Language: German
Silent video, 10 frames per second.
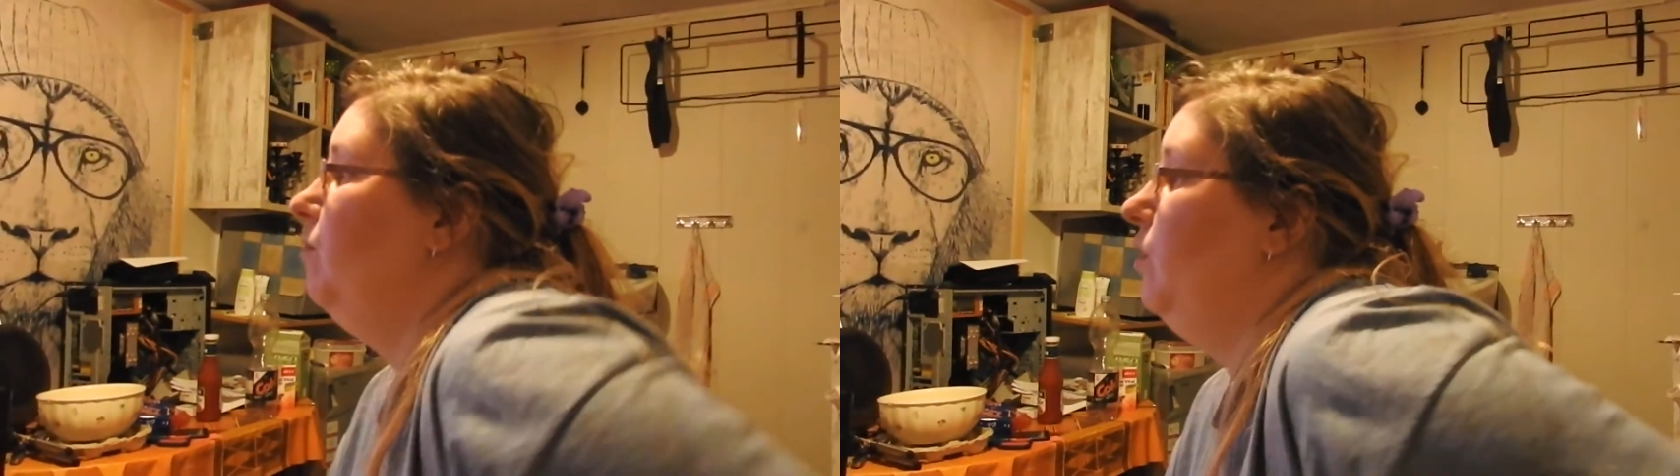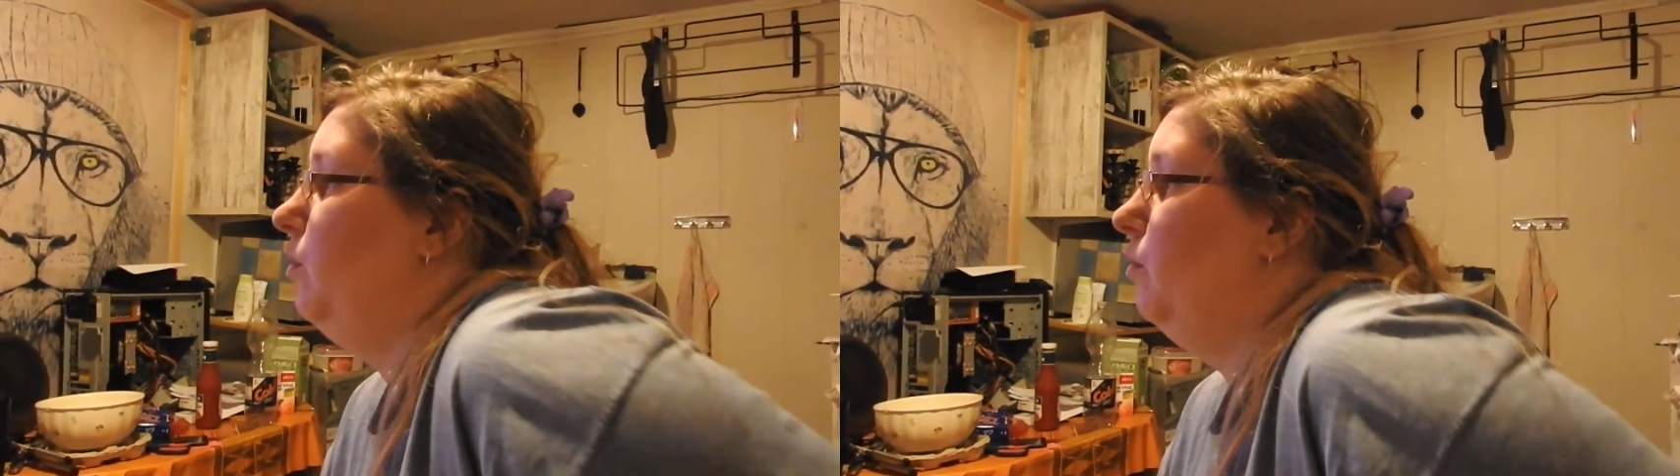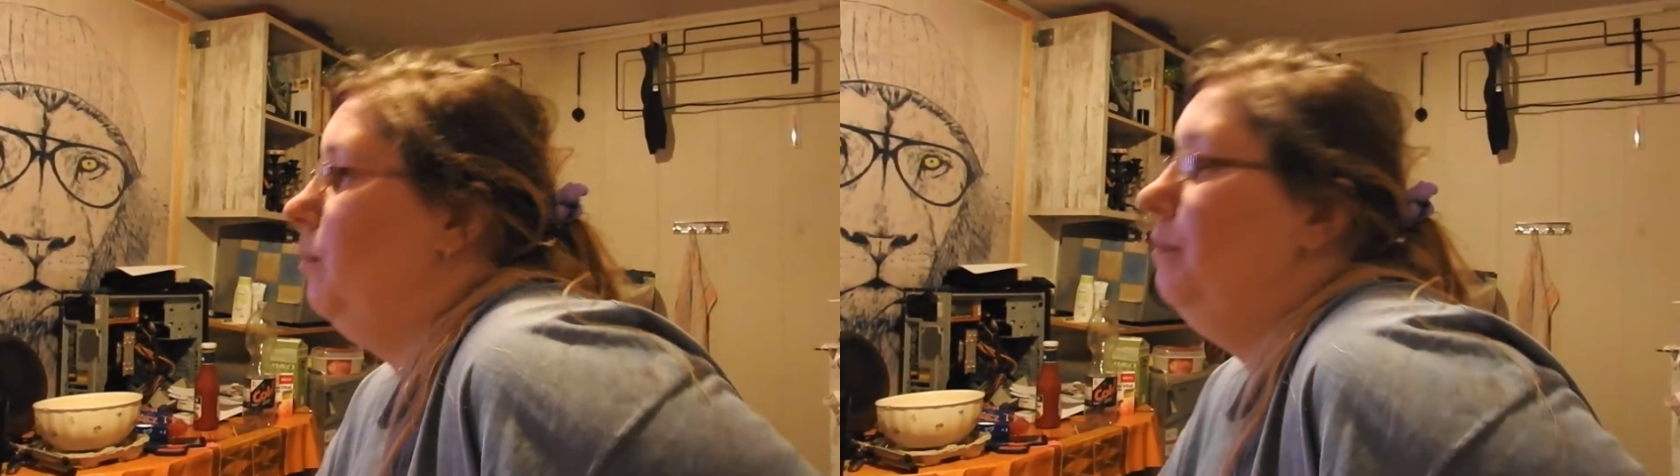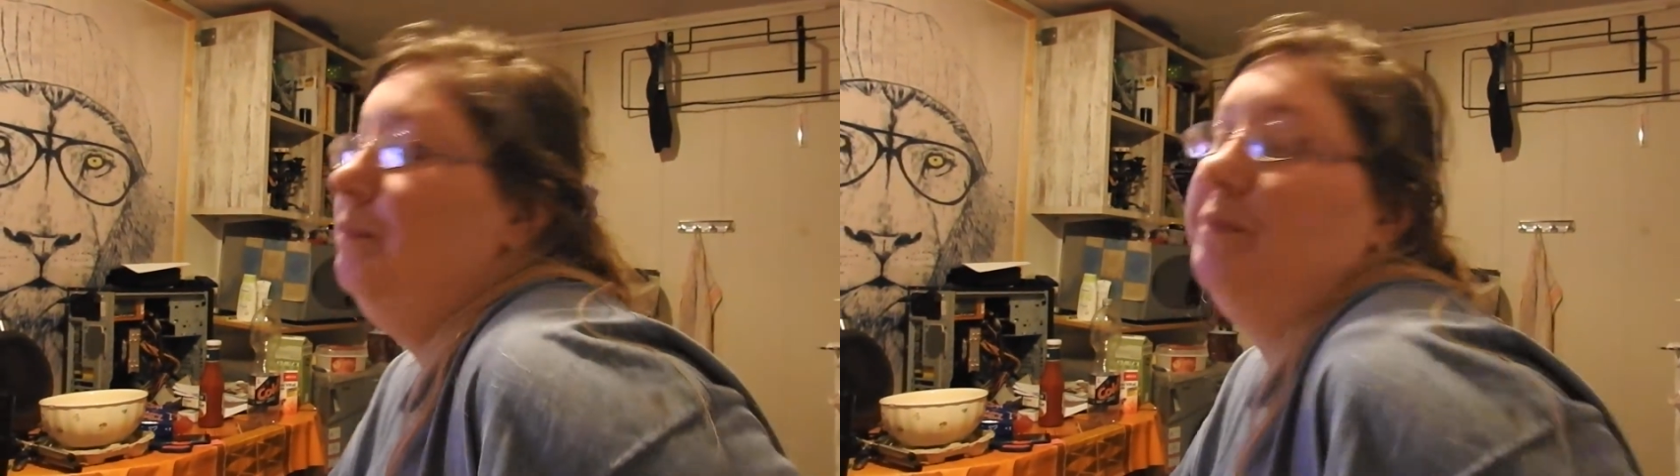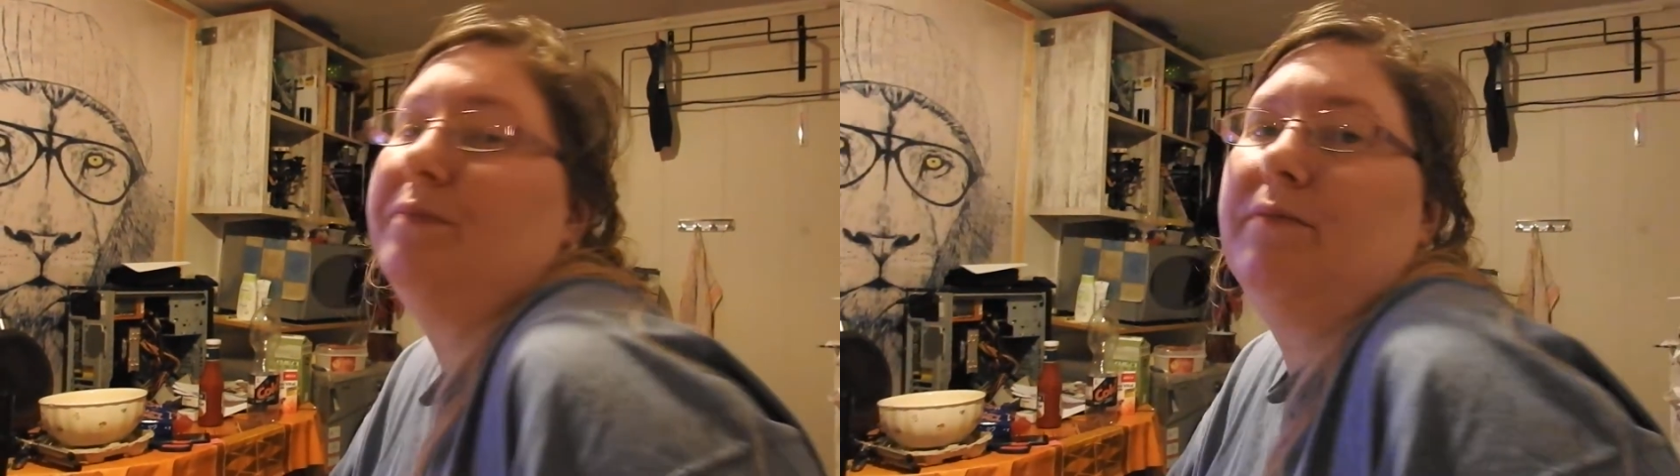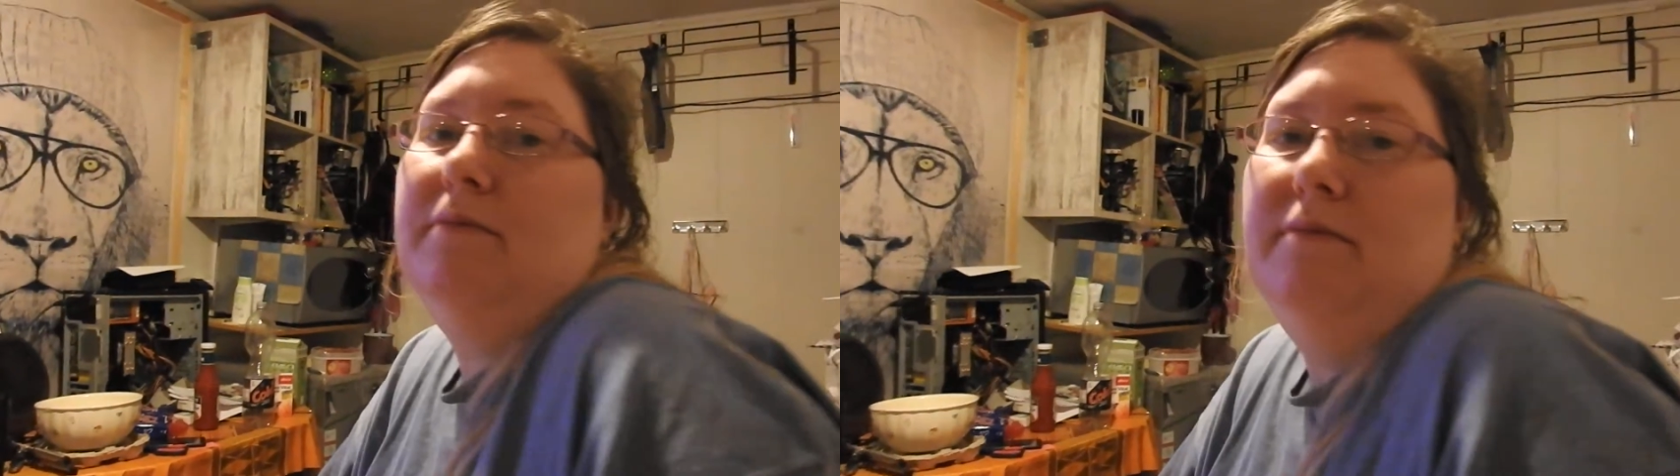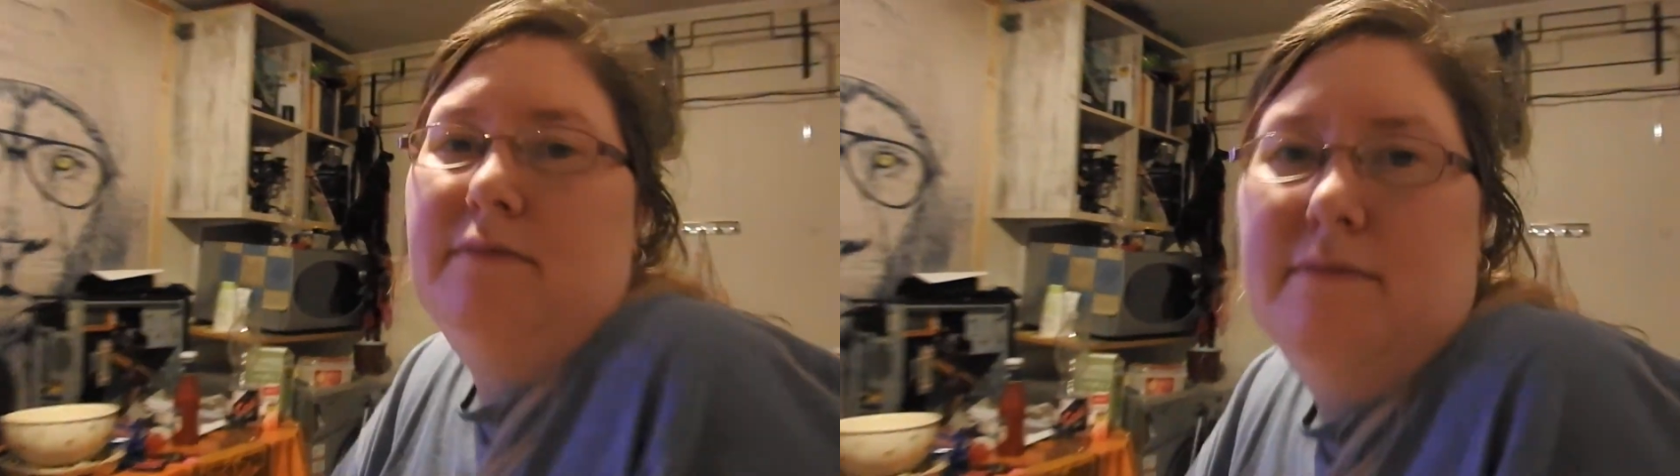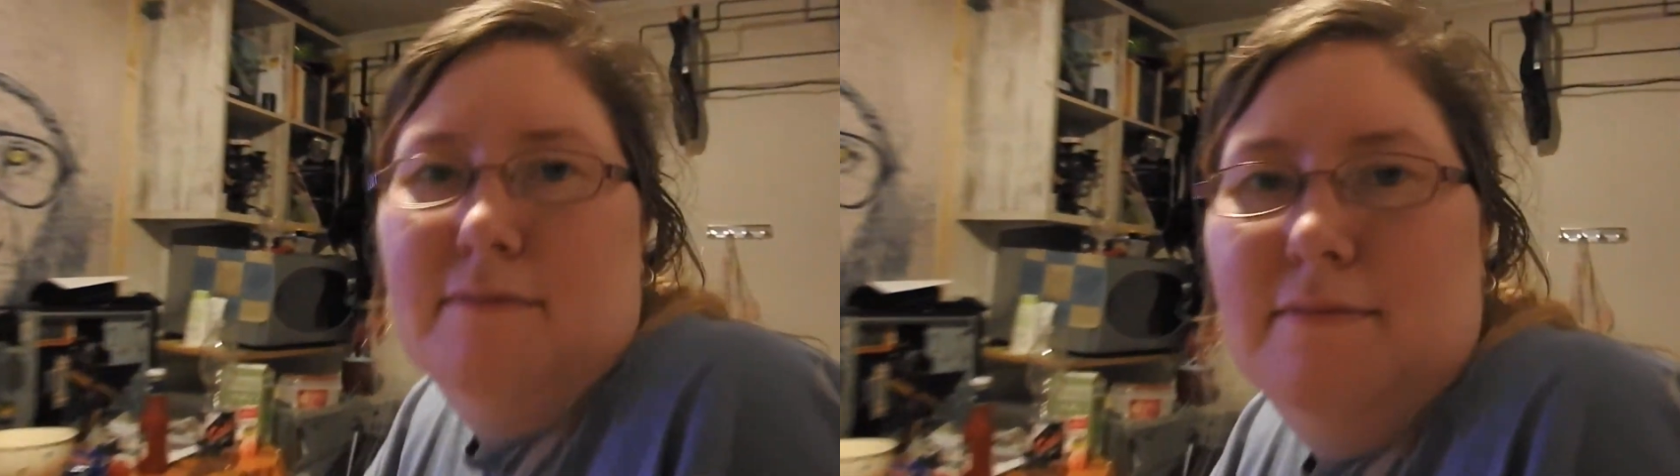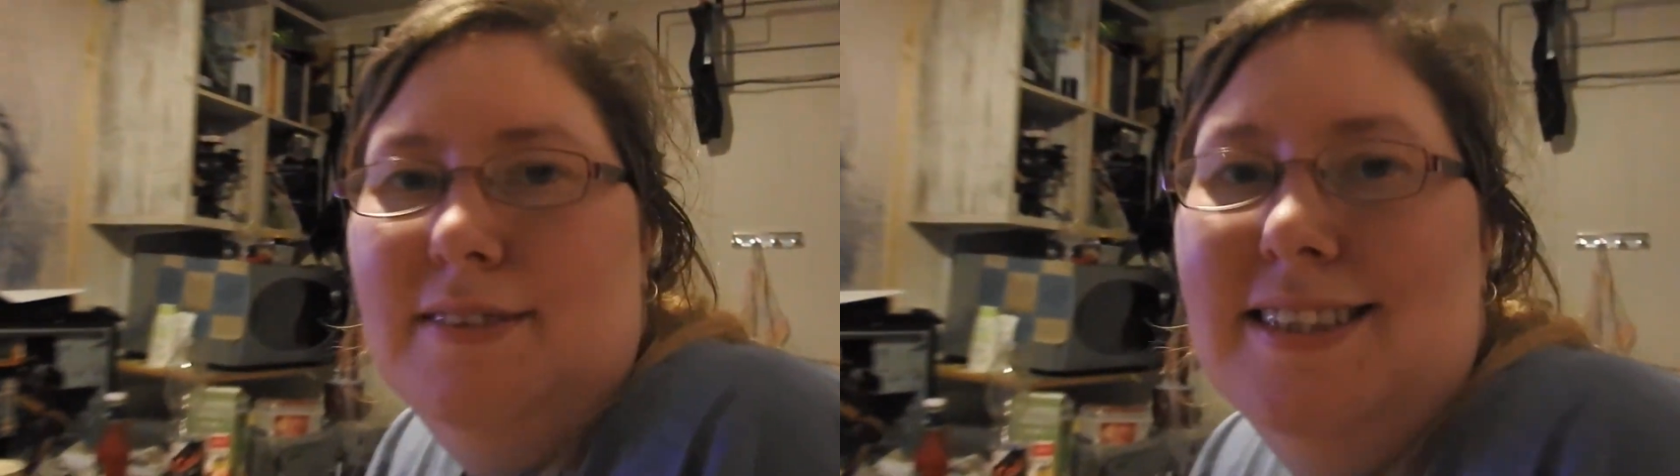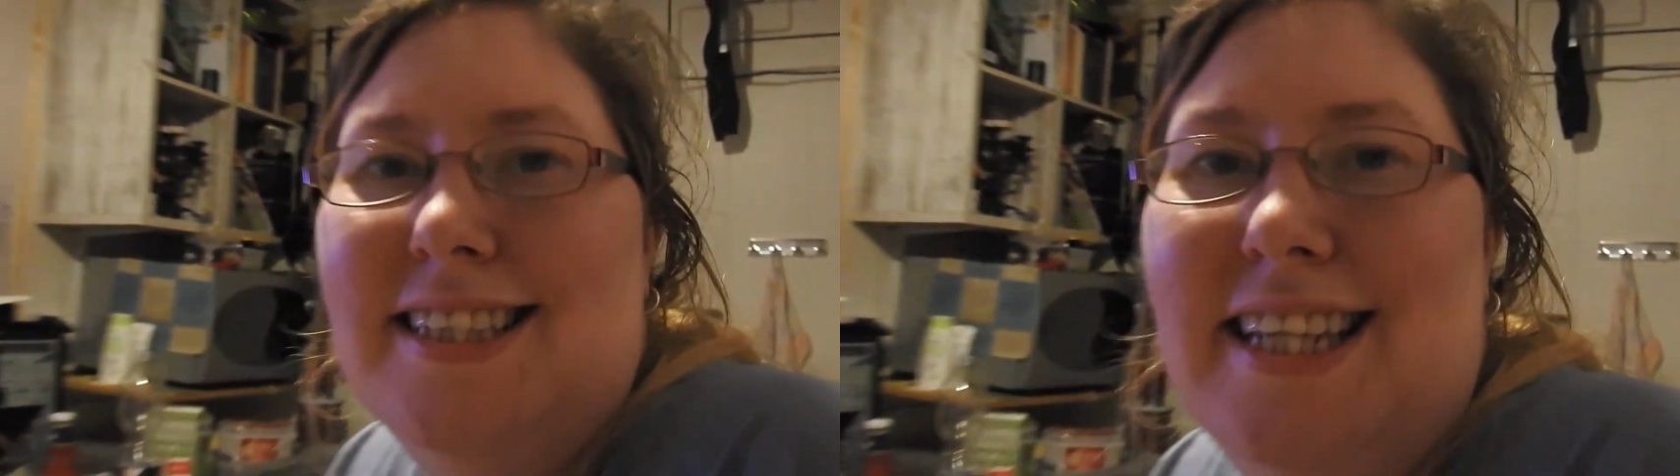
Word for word: Wir gucken das